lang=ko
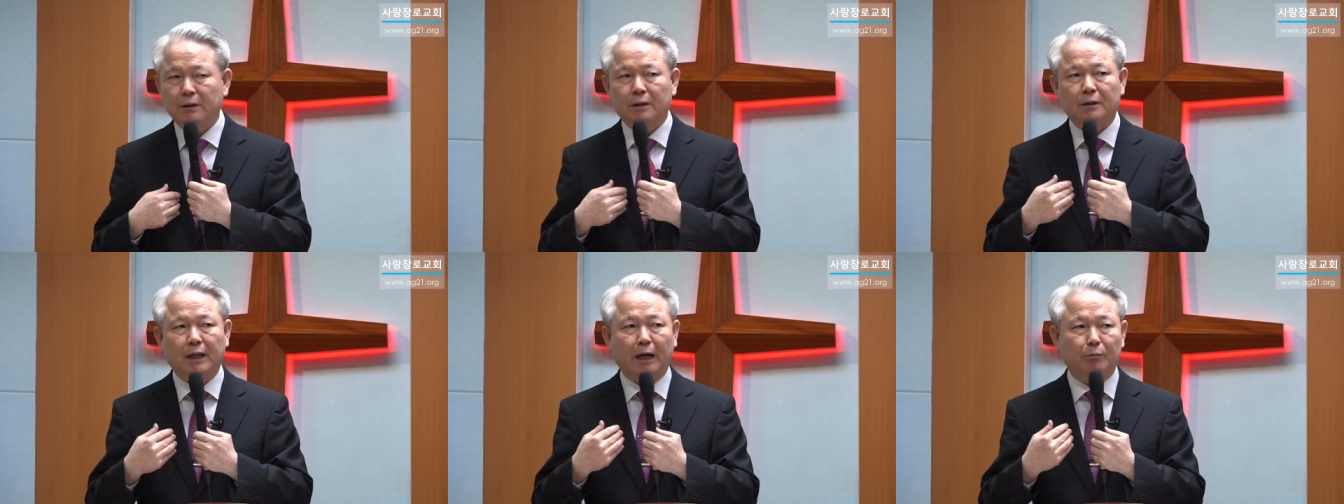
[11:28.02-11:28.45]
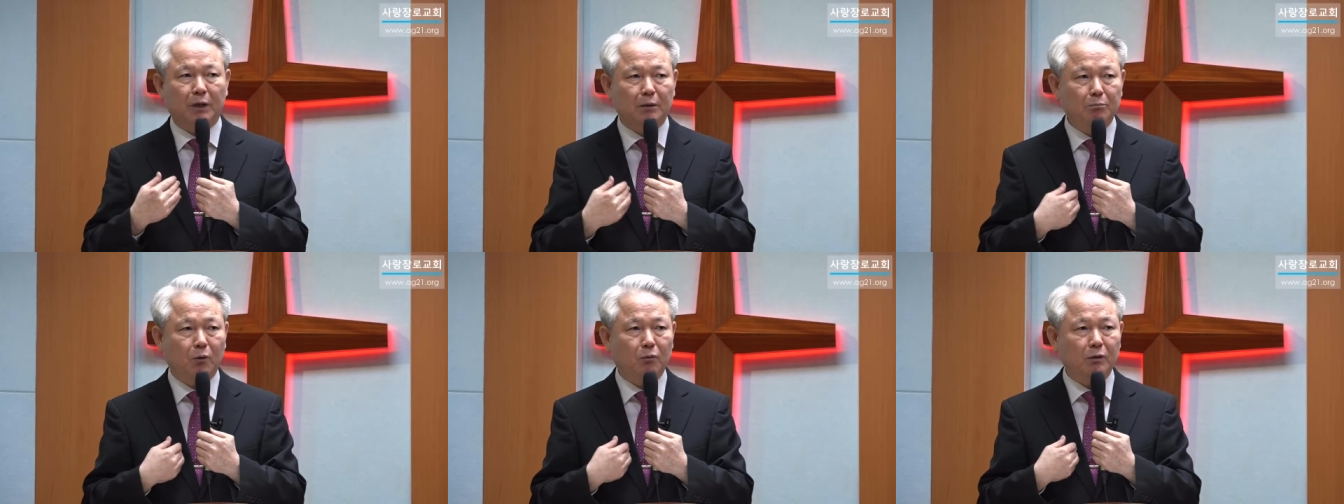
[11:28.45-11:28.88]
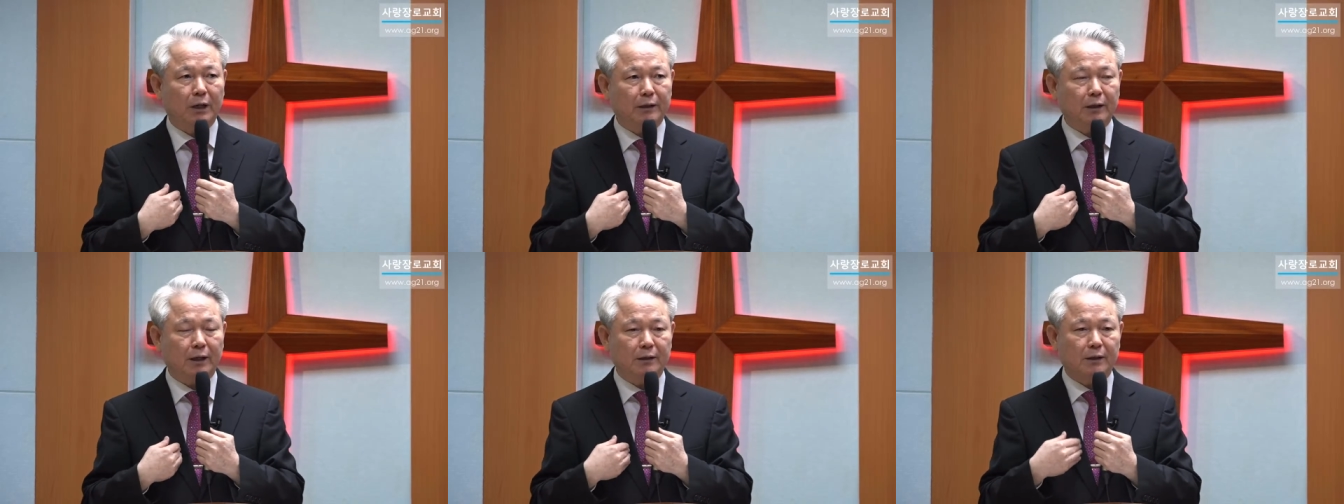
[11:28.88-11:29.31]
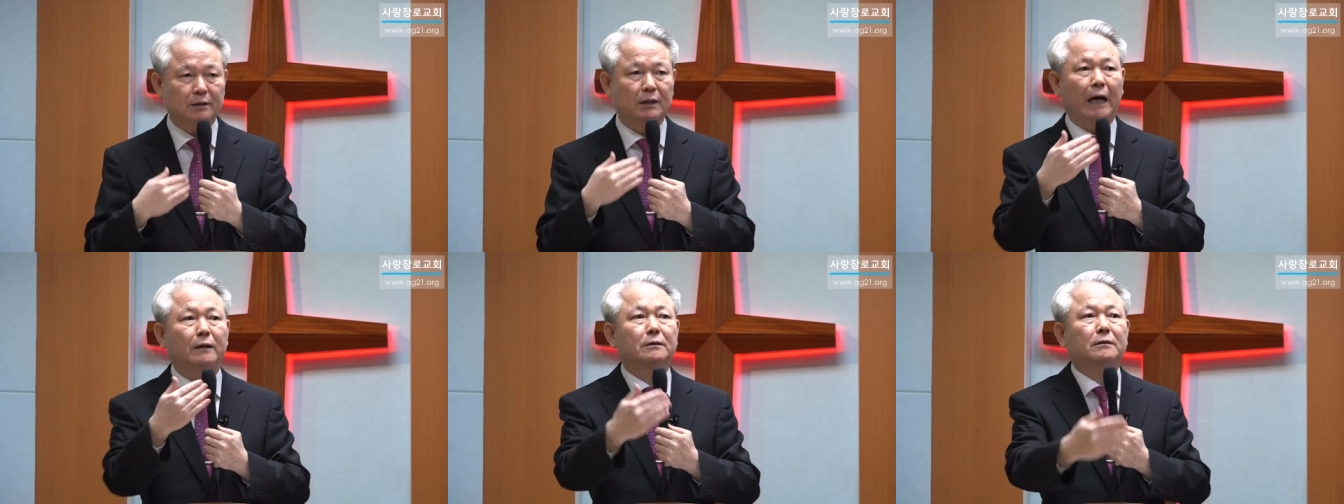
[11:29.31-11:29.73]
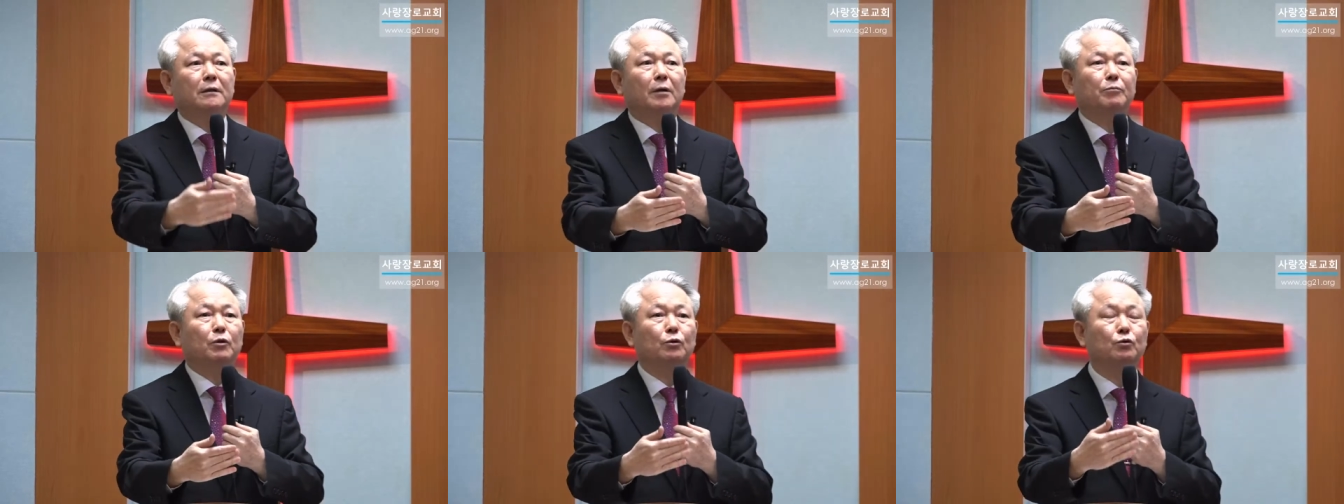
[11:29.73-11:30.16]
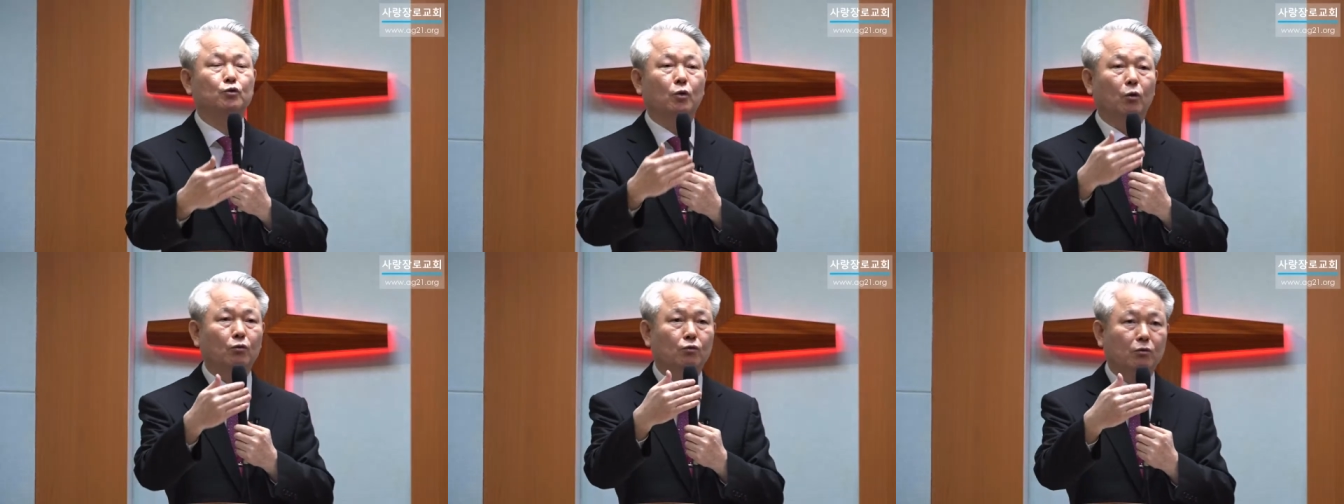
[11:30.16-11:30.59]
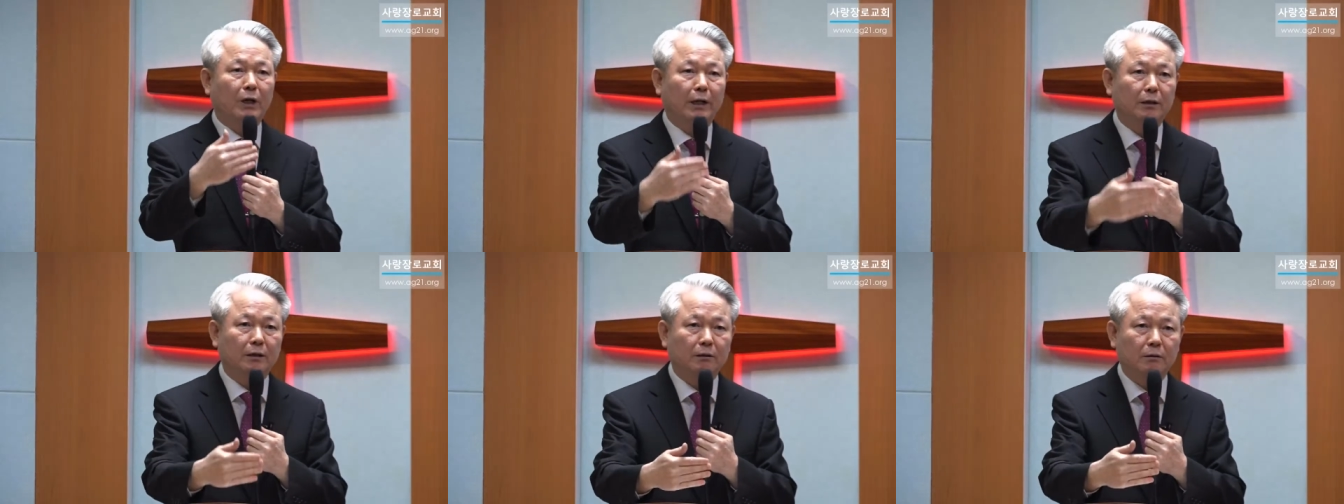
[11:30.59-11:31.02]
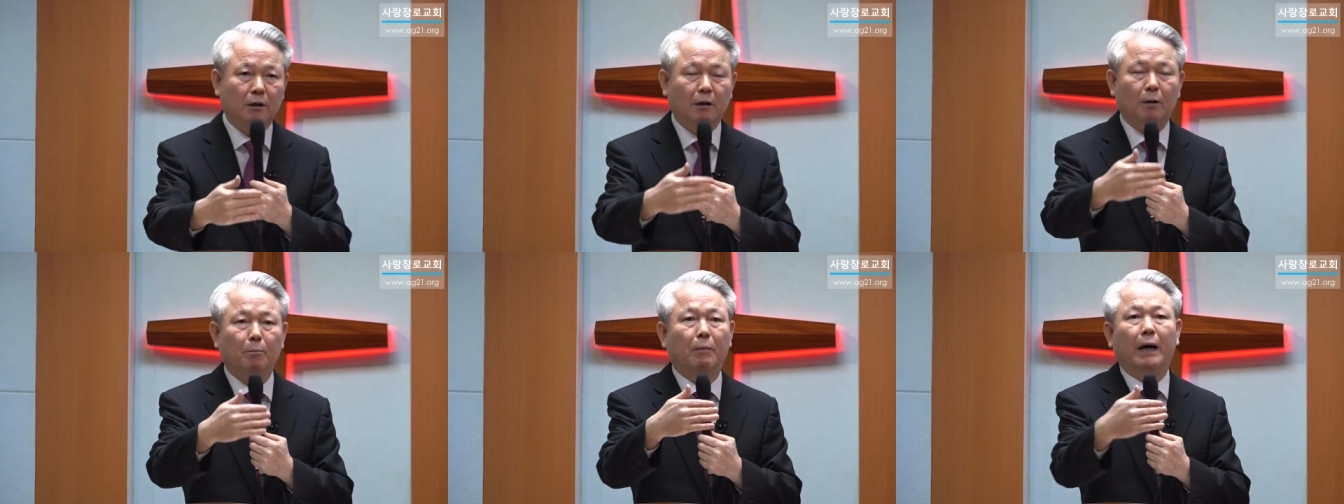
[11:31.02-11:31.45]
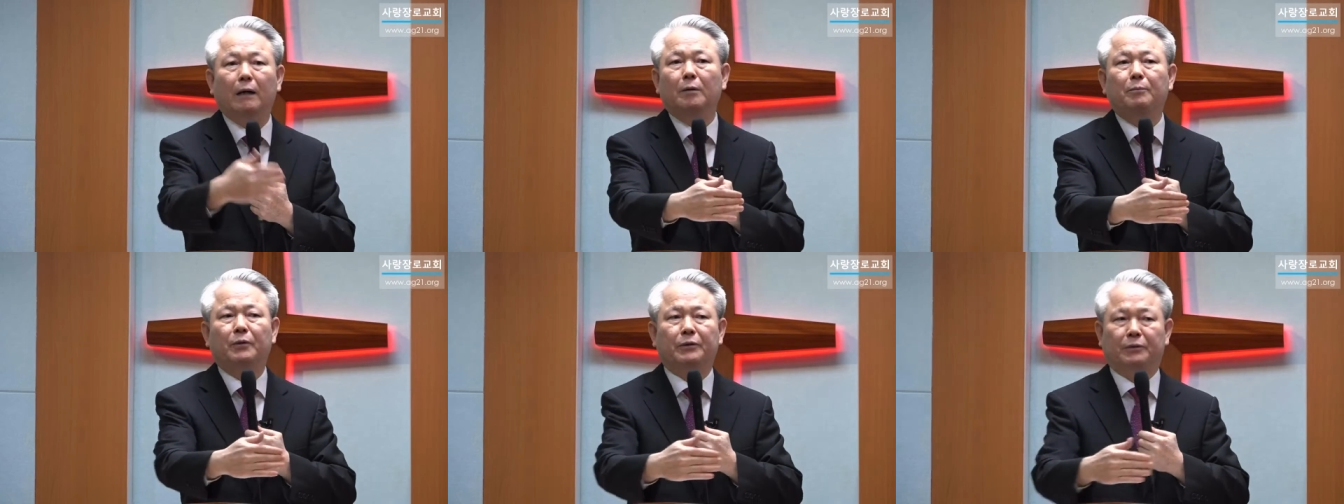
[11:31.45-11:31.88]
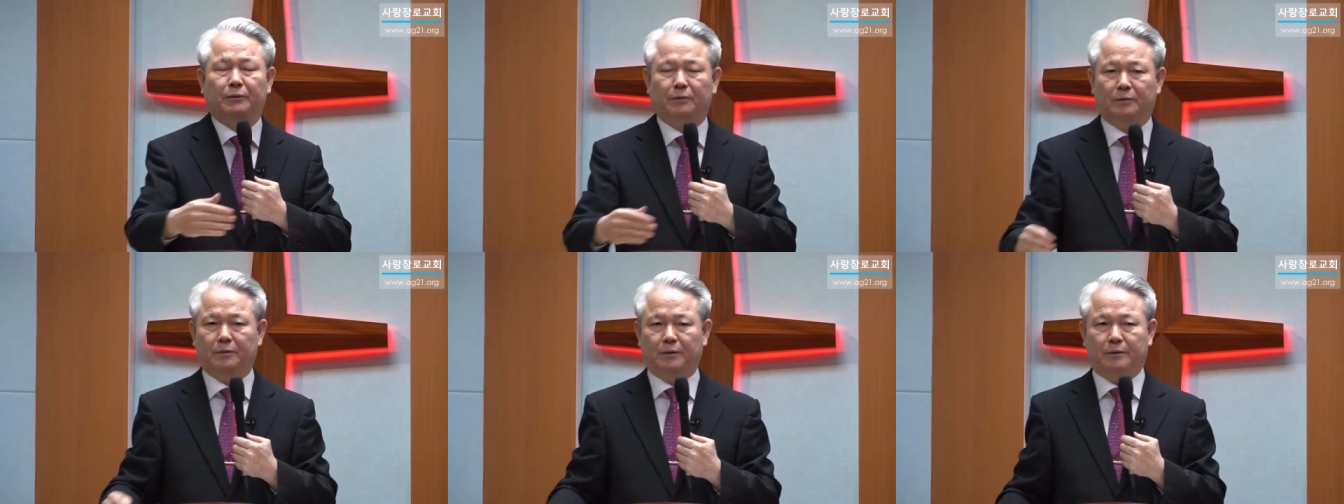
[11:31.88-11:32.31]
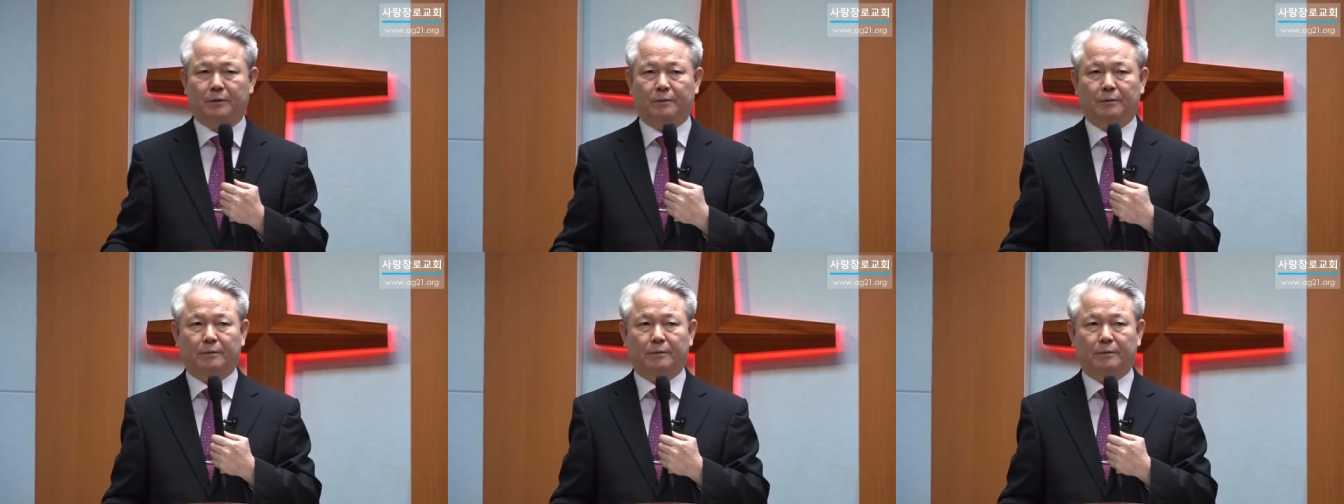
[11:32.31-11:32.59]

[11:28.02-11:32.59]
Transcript: 나만 못 가는 게 아니라 다른 사람들도 천국 가는 길을 막아버리는 거예요.